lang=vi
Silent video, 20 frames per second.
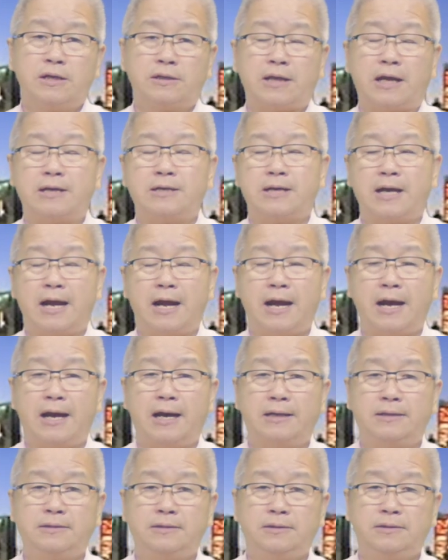thành
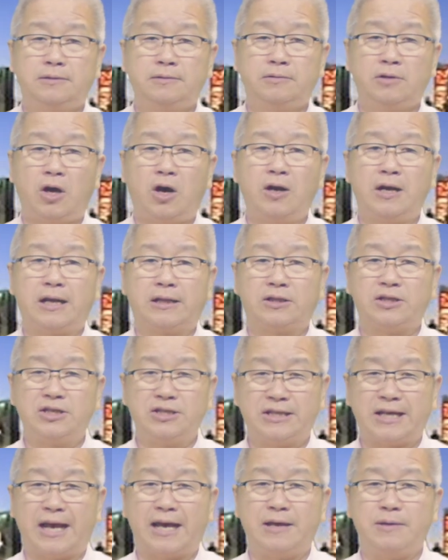ra nó là
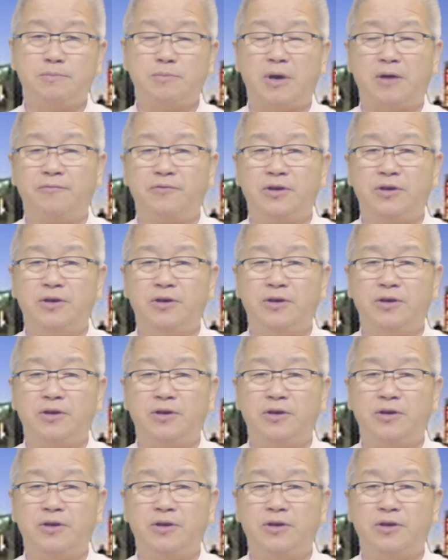tương chay mà